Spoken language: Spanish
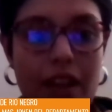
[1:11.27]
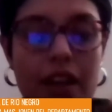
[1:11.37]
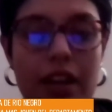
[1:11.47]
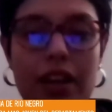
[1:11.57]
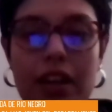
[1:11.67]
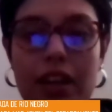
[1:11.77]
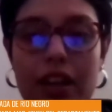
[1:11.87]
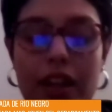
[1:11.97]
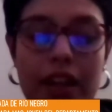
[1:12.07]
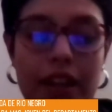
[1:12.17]
Eh,
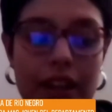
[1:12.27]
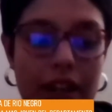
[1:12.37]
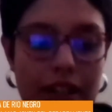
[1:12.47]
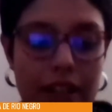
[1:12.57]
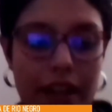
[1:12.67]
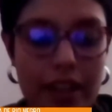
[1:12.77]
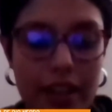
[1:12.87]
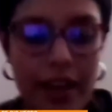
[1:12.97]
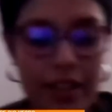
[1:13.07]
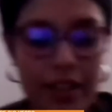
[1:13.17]
en realidad,
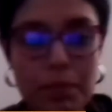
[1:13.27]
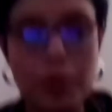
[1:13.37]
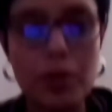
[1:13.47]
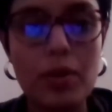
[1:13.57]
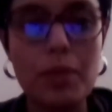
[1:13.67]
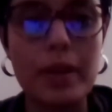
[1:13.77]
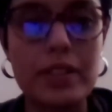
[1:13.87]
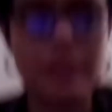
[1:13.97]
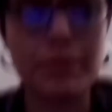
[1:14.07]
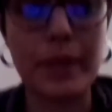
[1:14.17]
hace poco
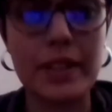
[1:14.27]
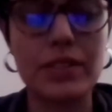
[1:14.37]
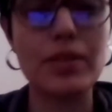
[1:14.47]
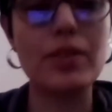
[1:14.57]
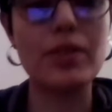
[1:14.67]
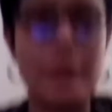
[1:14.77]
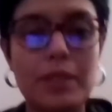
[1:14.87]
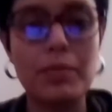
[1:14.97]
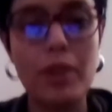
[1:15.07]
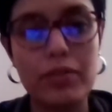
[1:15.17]

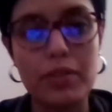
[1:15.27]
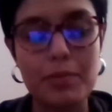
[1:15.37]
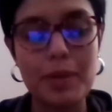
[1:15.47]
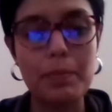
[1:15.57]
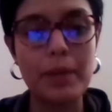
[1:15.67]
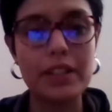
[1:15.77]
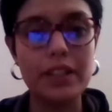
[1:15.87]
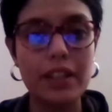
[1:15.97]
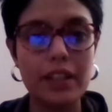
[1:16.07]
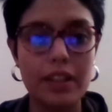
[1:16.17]
pasamos a formar
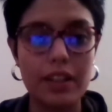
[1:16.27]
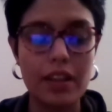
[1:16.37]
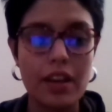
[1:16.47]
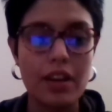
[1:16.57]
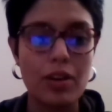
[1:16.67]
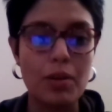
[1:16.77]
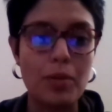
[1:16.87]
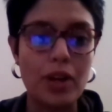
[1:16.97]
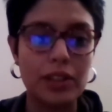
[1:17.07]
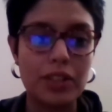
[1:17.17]
parte de
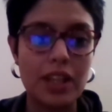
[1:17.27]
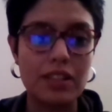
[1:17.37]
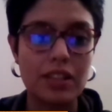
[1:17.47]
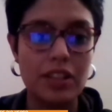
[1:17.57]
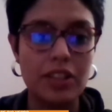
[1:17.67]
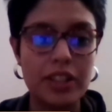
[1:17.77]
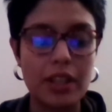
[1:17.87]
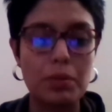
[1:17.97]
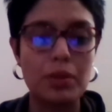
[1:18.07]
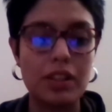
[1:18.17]
Convocatoria
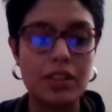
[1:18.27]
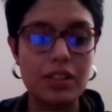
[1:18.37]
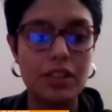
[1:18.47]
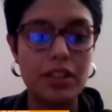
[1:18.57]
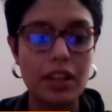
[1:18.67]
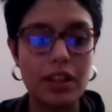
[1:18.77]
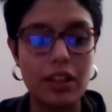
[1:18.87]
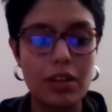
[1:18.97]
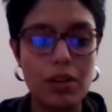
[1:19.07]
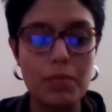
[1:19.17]
serinista Progresista, ah.
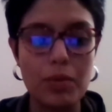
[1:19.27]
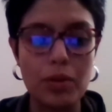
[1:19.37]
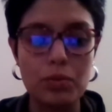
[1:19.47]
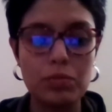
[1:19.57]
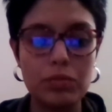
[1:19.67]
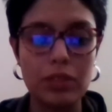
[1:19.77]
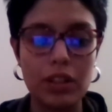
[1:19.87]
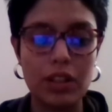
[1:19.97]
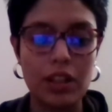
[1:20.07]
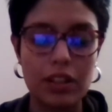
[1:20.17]
que es como un
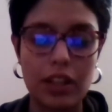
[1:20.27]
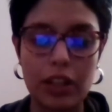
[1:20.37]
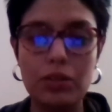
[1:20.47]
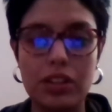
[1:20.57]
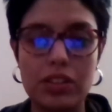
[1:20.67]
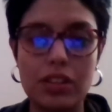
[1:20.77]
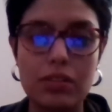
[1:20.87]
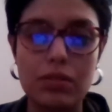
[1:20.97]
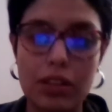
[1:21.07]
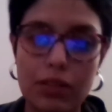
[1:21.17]
trato que se
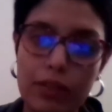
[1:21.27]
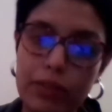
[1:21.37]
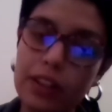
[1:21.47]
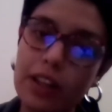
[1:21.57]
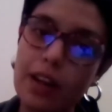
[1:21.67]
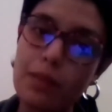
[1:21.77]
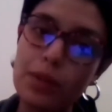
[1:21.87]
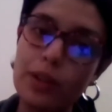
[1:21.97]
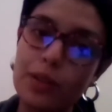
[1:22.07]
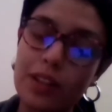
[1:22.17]
hizo a nivel Frente
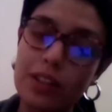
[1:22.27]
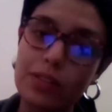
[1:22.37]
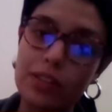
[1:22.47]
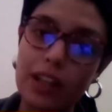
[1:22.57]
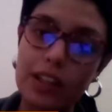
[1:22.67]
Amplio, a nivel nacional.